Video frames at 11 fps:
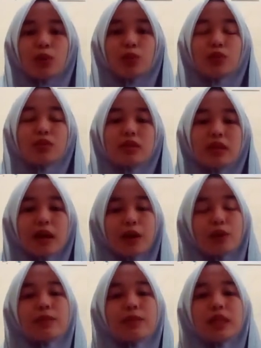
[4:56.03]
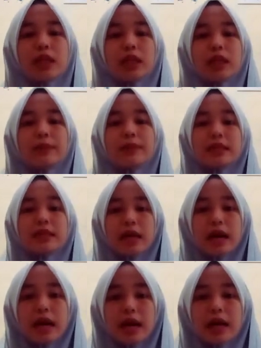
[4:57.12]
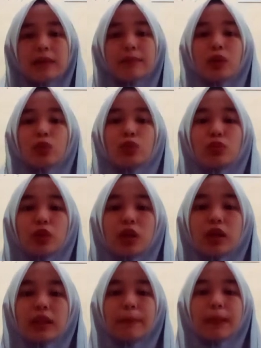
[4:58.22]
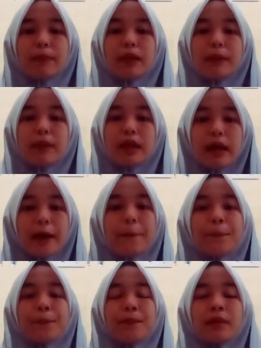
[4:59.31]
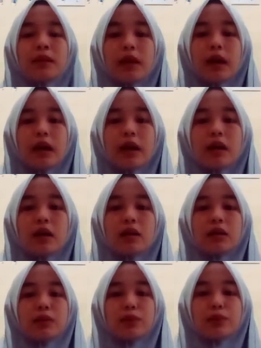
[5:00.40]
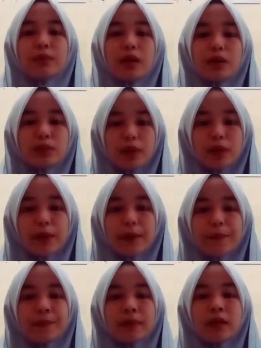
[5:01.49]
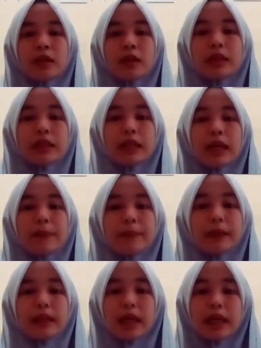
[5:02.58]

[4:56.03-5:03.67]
untuk selalu menjaga kebersihan Baitullah tempat beribadah. Nah, rumah Allah Hendak perintah